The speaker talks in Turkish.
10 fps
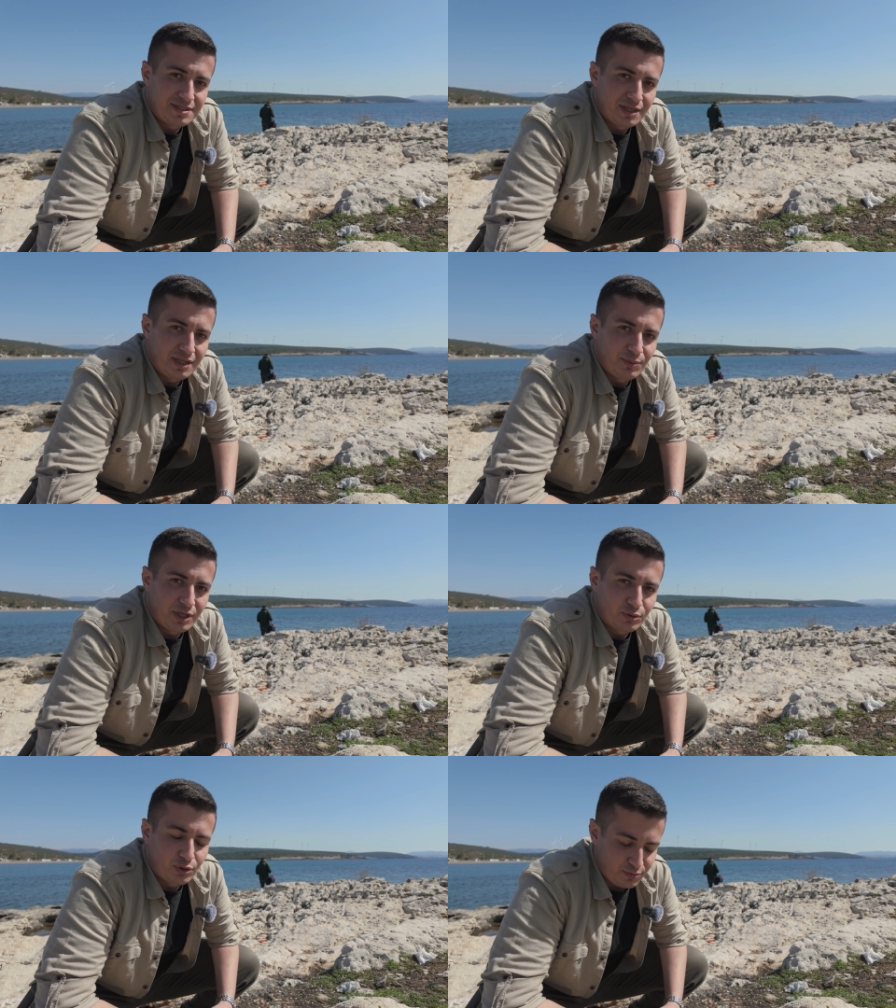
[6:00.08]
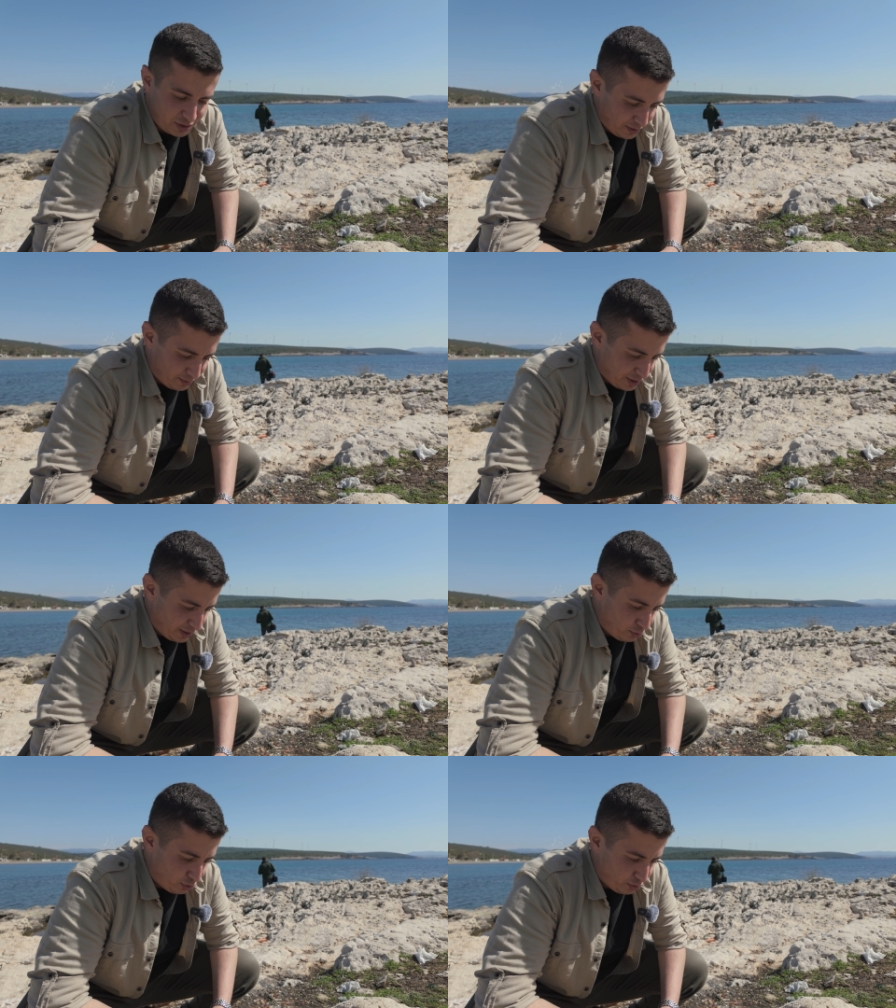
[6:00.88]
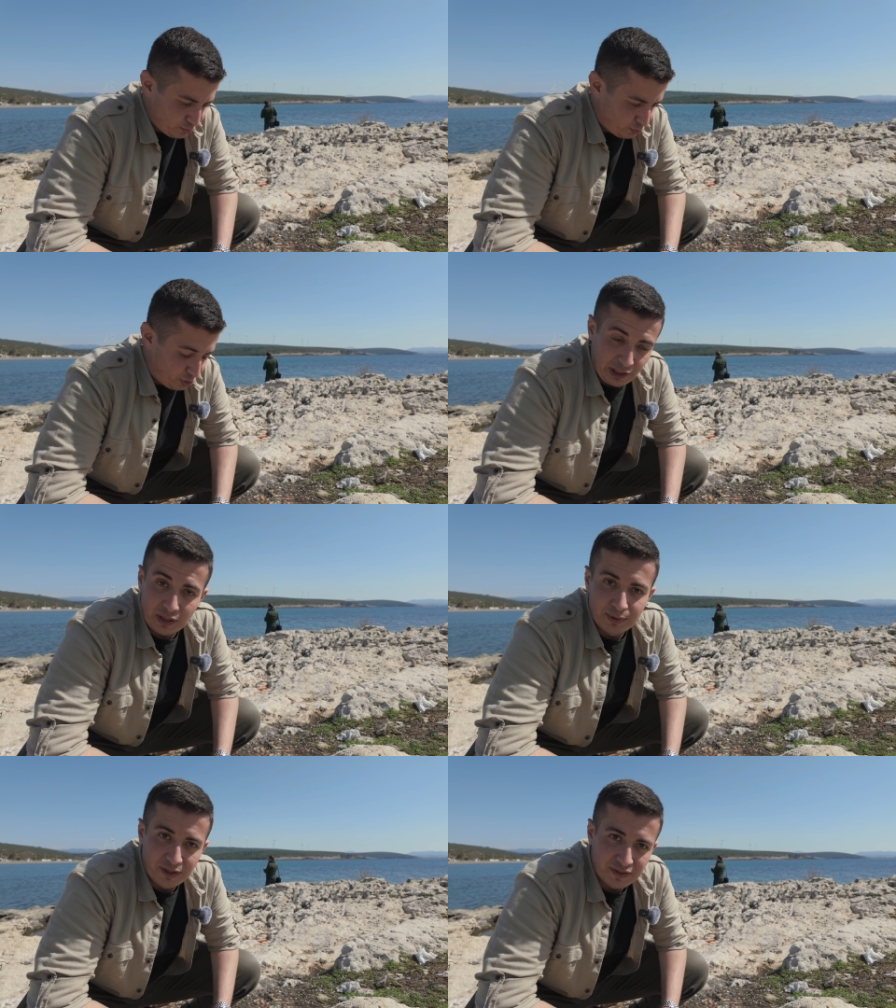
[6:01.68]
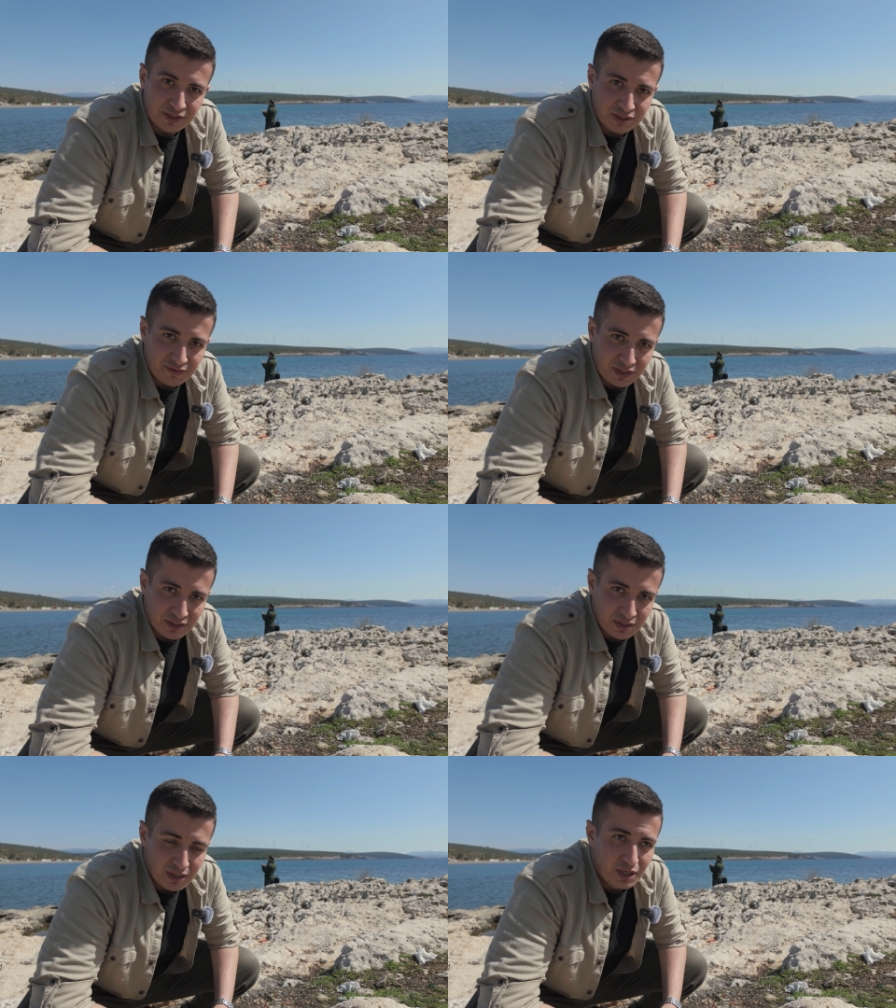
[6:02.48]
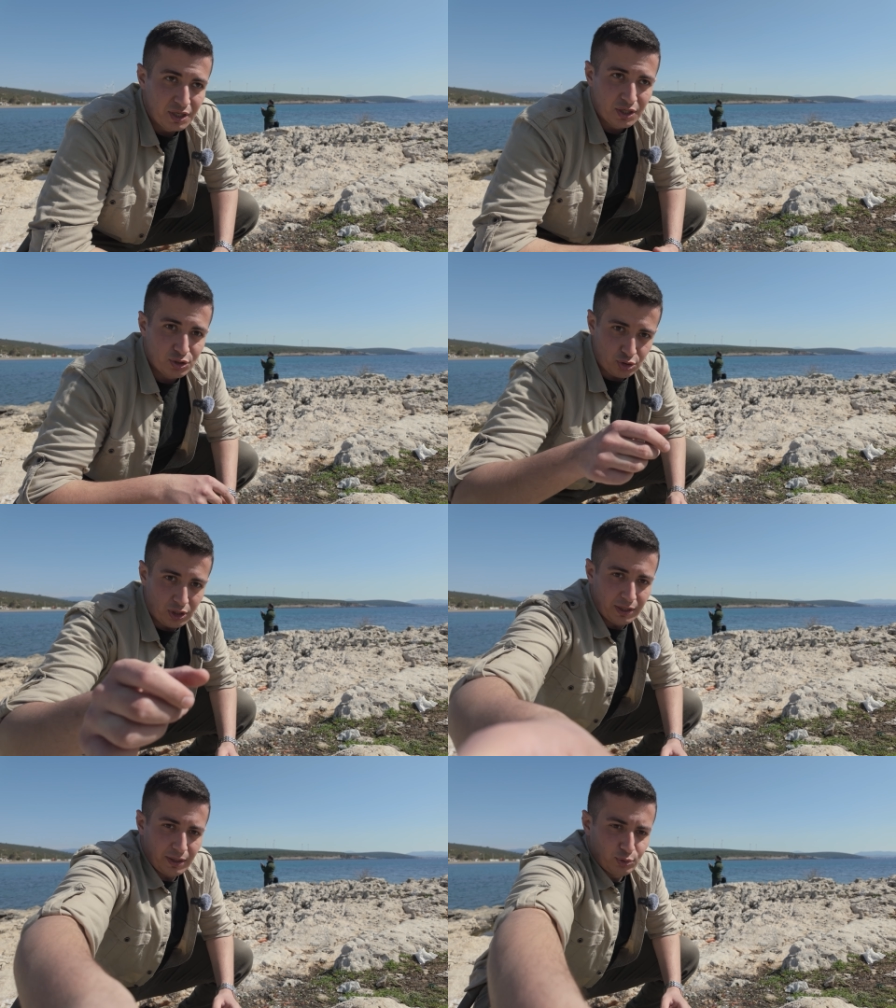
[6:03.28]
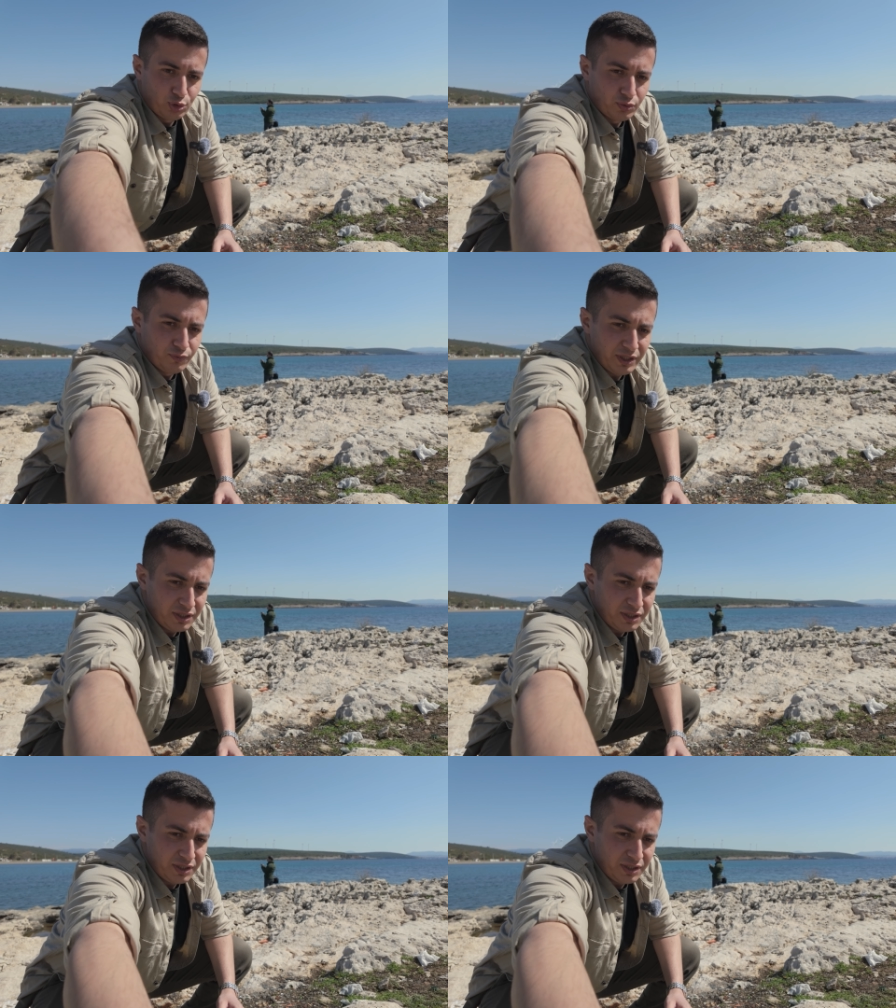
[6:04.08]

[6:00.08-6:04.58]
istediğim yere koyup sabitleyebiliyorum. Böyle de bir avantajı var. Şöyle de bir durum